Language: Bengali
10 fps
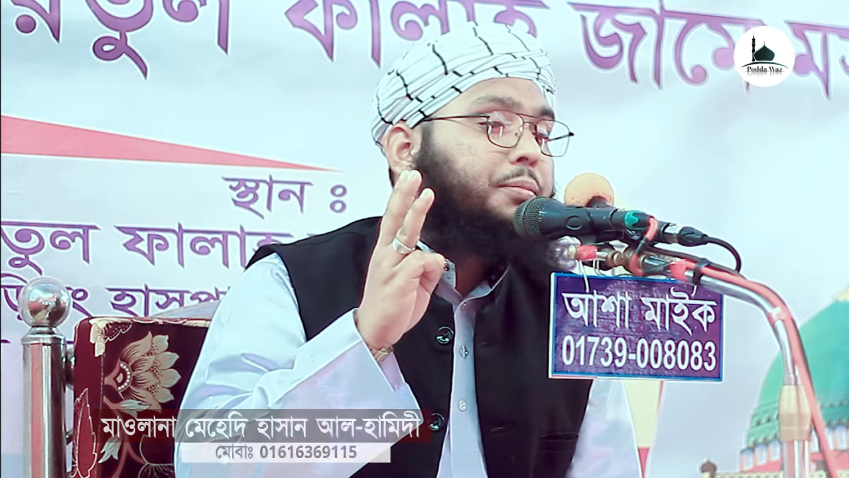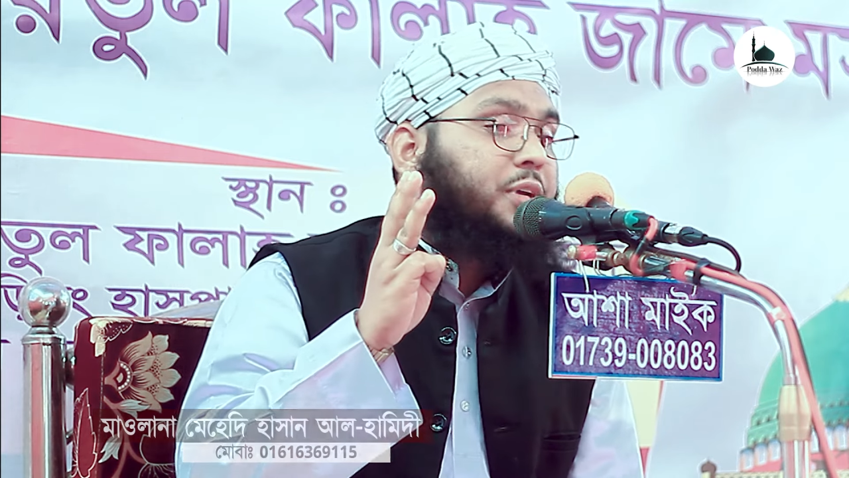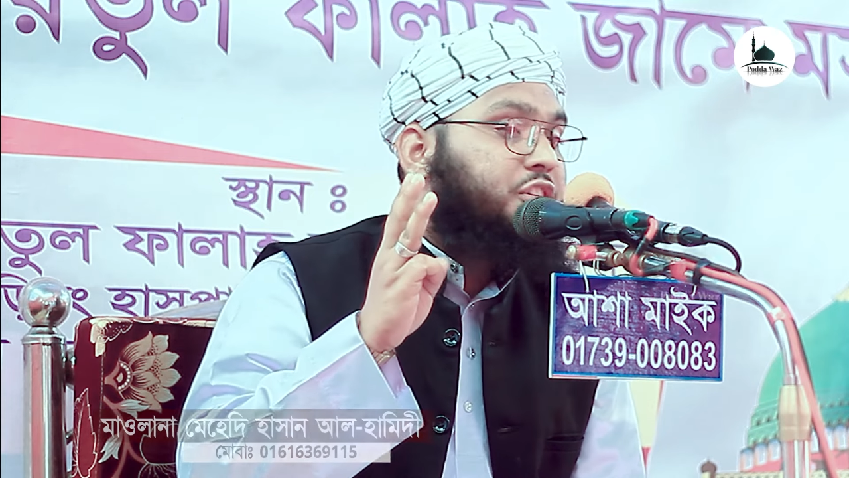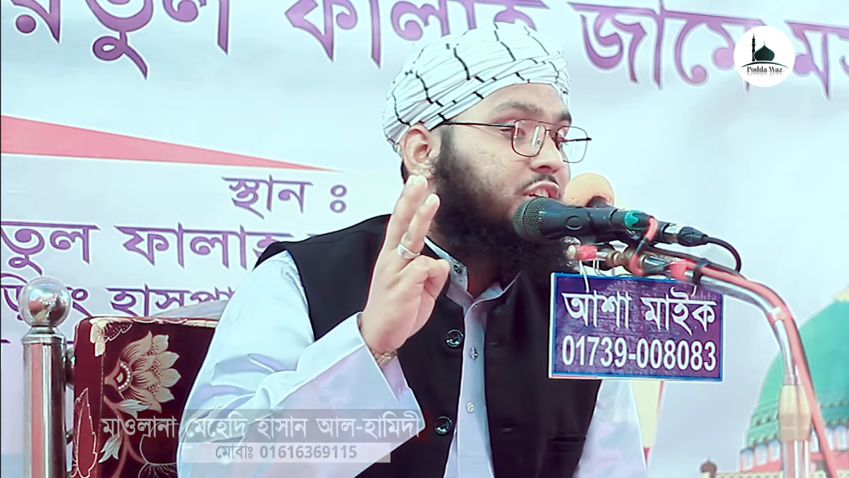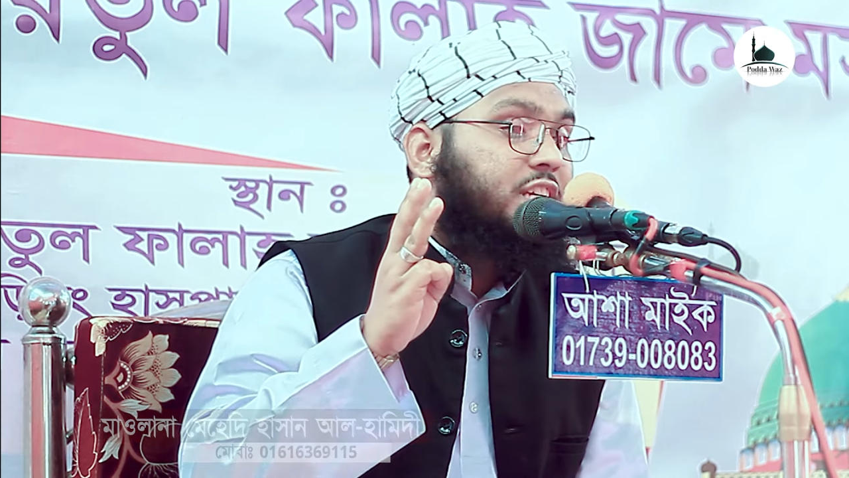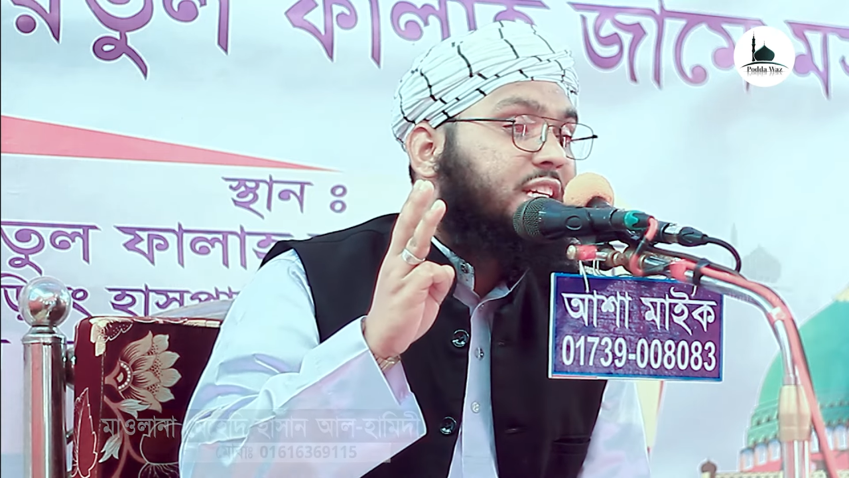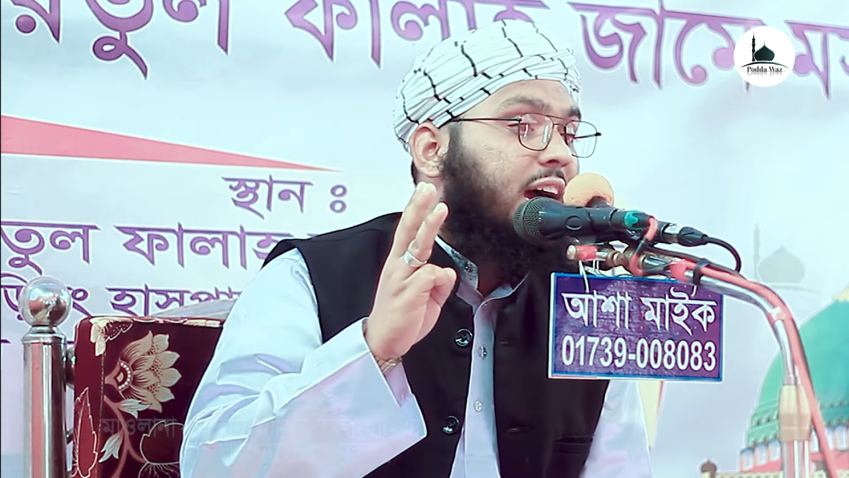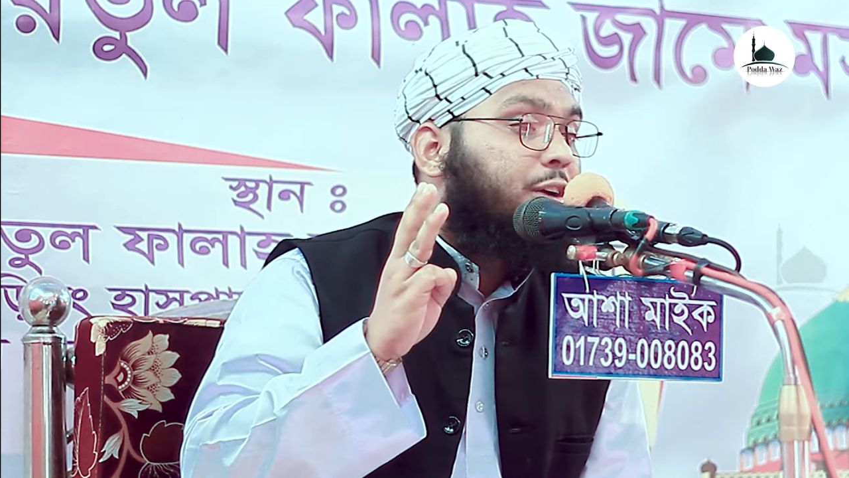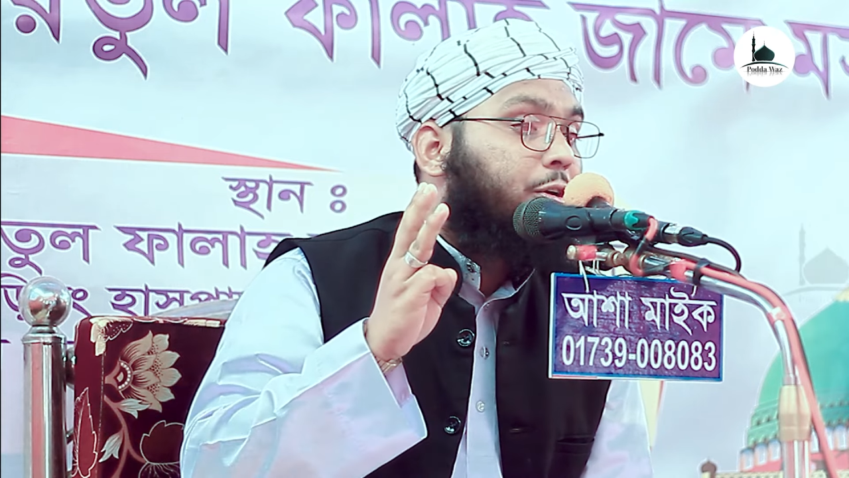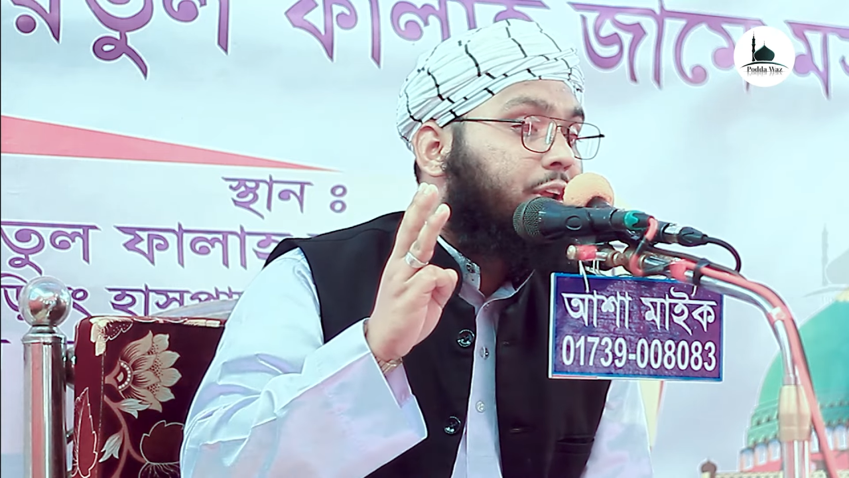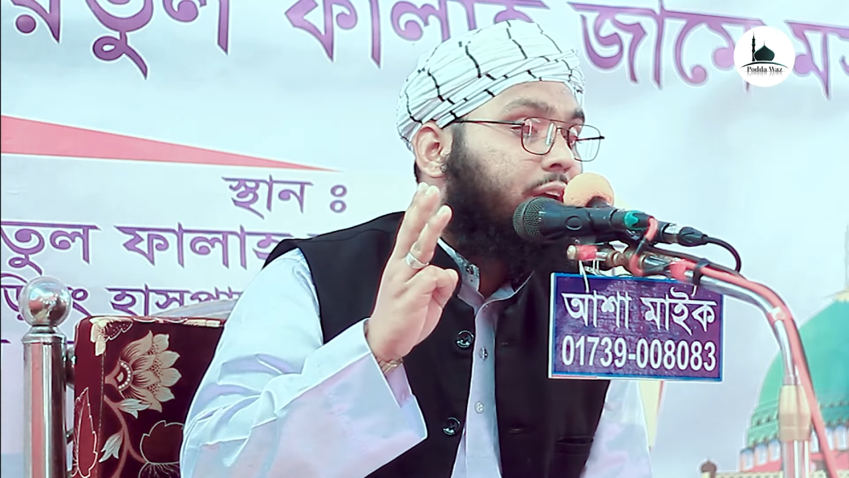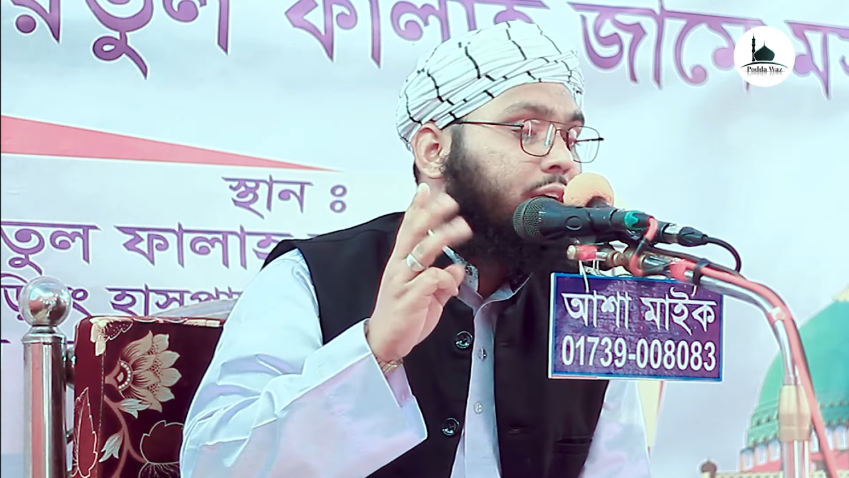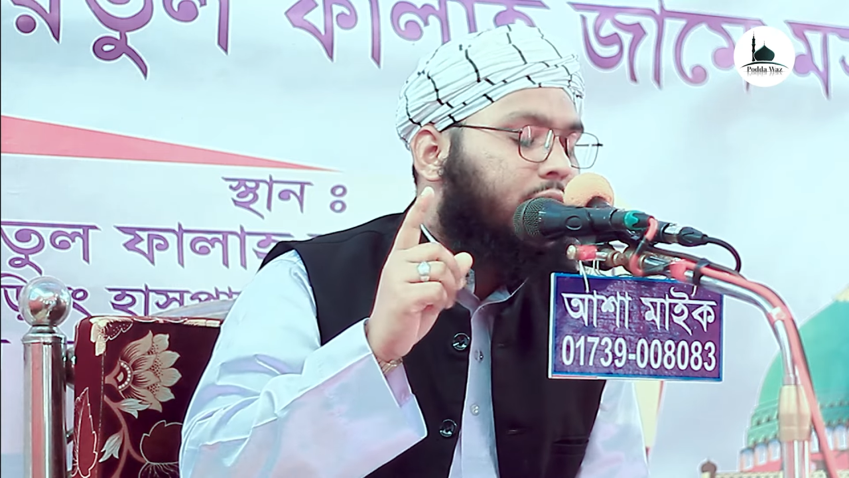বেশি ঘৃণা করে